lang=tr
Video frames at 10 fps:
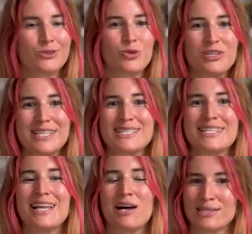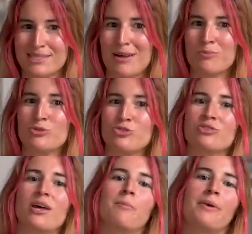Dolayısıyla Aslan
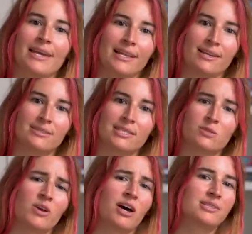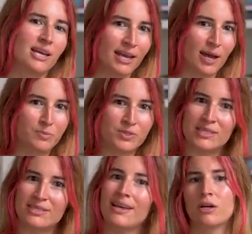Burcu'ndan beklentiniz bir hata
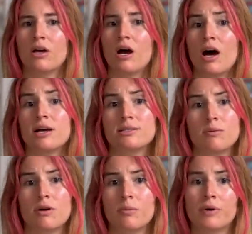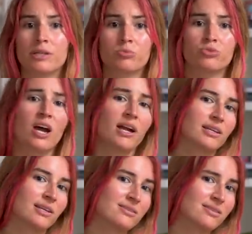yaptıysa aa tamam hani bunu
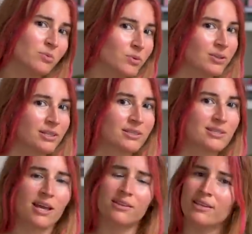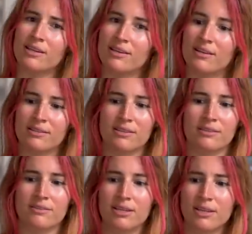herkes yapabilir sen de
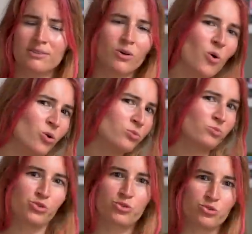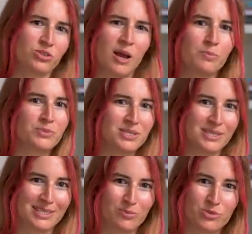hani o olmuştur,
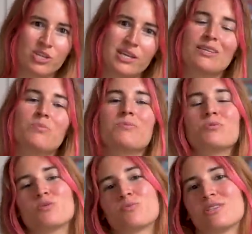yapmışsındır bir şey deyip pış